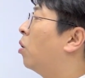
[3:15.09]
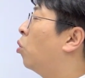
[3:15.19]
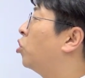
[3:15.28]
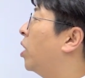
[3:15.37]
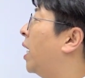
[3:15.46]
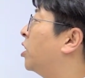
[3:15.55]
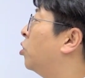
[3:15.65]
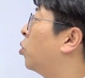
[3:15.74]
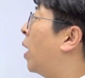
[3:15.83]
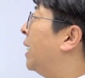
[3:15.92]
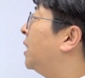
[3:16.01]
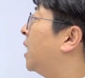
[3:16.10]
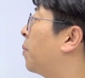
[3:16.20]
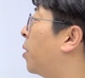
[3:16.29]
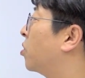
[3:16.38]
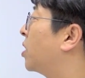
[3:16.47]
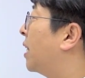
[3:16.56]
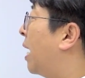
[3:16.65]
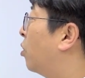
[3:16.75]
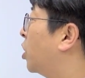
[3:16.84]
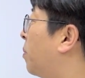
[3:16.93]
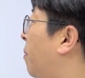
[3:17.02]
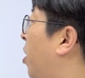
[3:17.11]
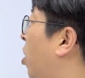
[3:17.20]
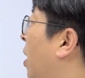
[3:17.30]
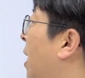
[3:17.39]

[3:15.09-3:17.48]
옥조의 갇힌 으로 안시랑 병사에 날로 시험하며